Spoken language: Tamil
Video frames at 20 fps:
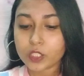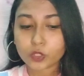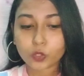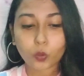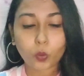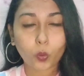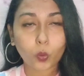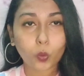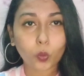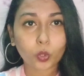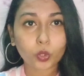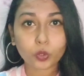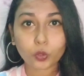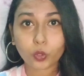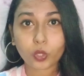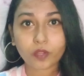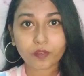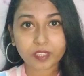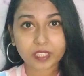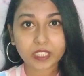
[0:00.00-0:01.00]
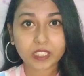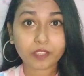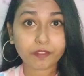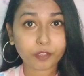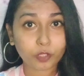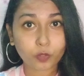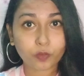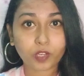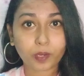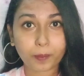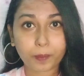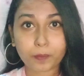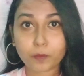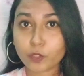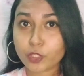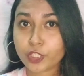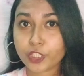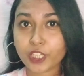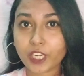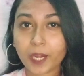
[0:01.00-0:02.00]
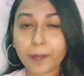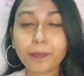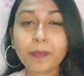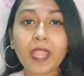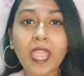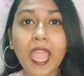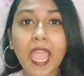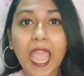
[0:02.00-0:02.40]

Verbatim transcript: ஸோ இதோட வந்து இந்த வீடியோவை நம்ம முடிச்சுக்கலாம்